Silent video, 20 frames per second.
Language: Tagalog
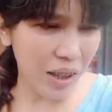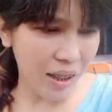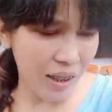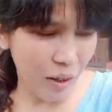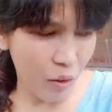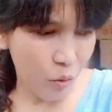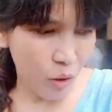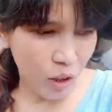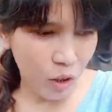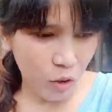
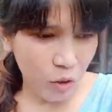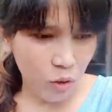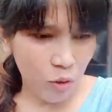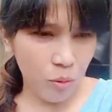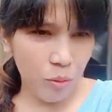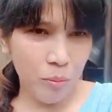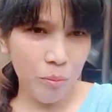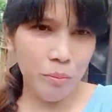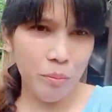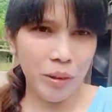Gawan ko.
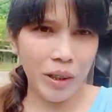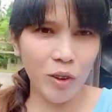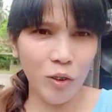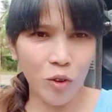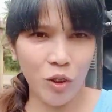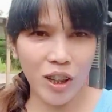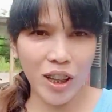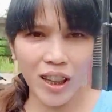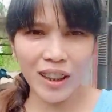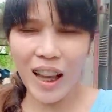
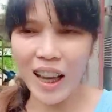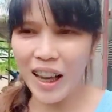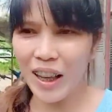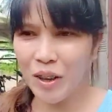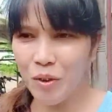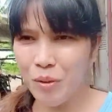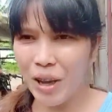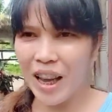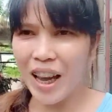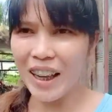Dito na yata
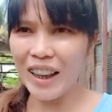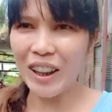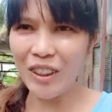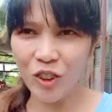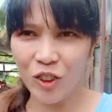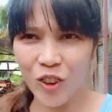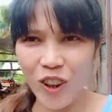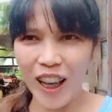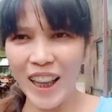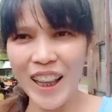kayo kay
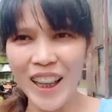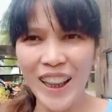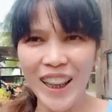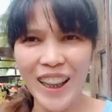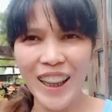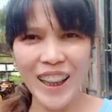ko ah.